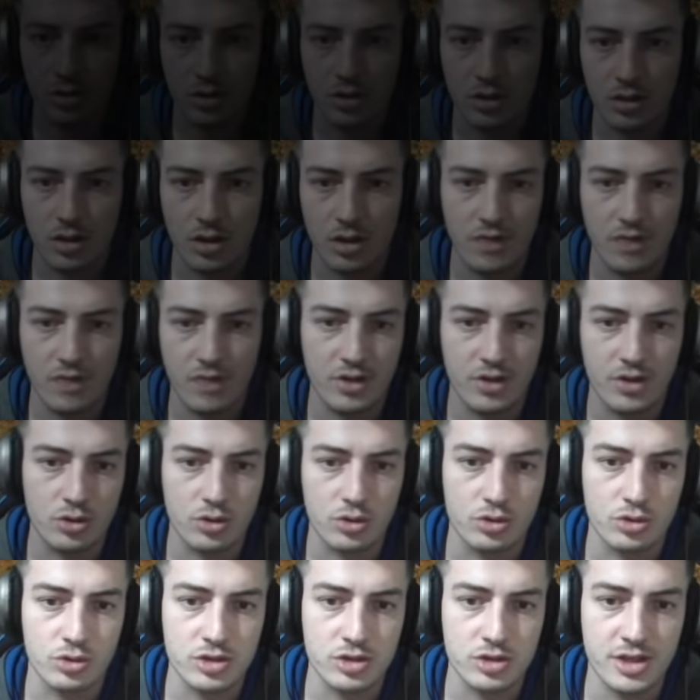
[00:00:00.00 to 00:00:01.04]
Evet
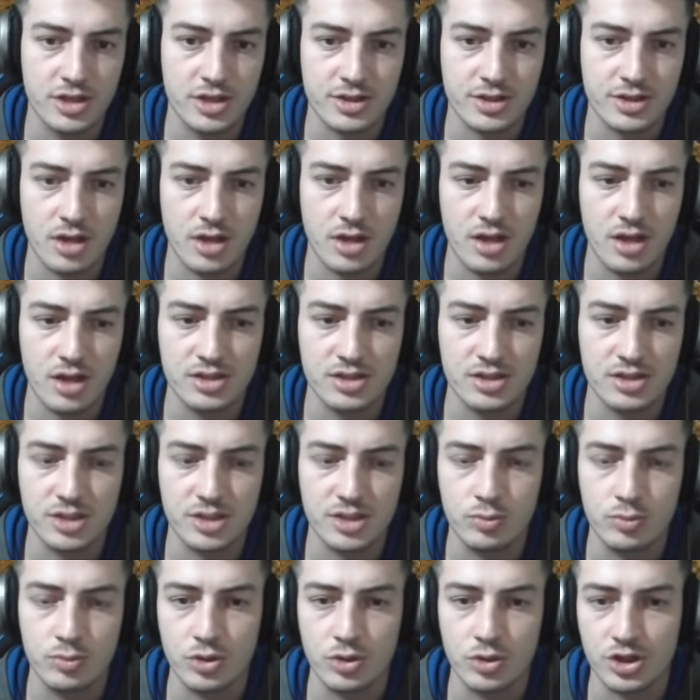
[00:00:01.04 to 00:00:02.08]
dostlar azıcık
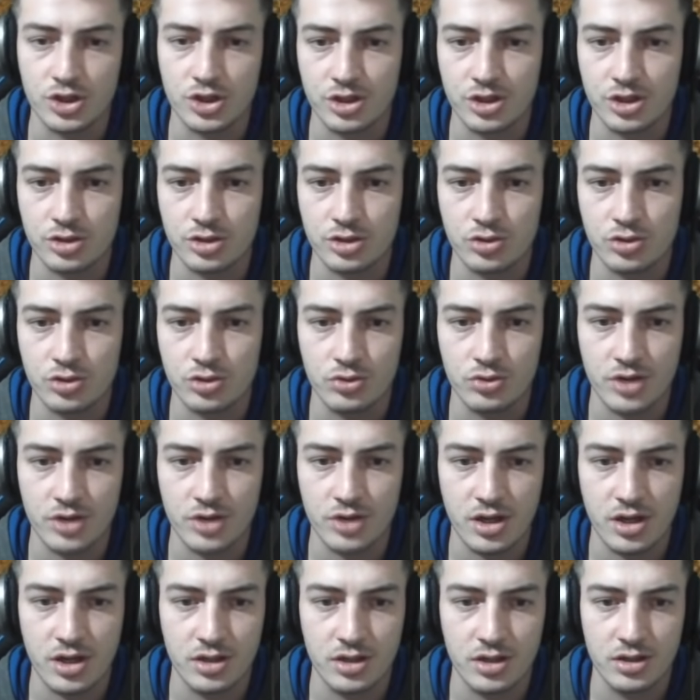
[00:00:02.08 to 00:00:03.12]
uğraştan
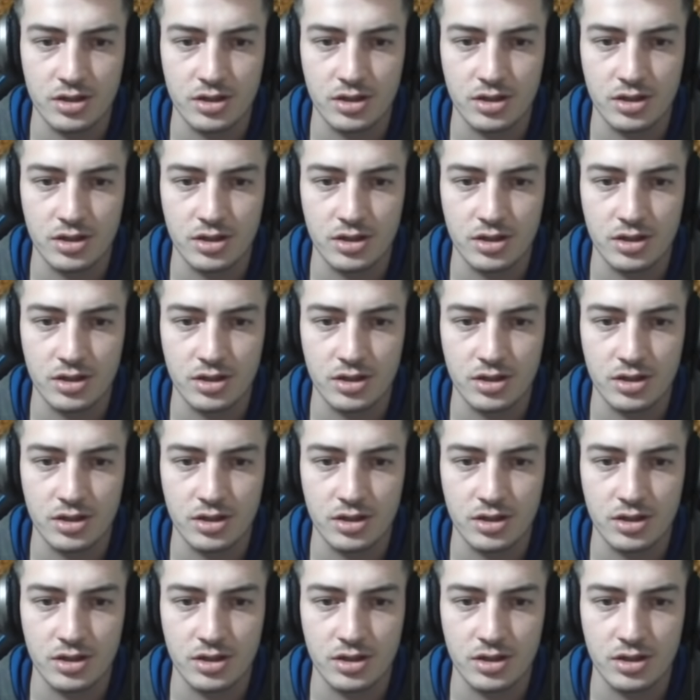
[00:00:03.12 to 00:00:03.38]
sonra e,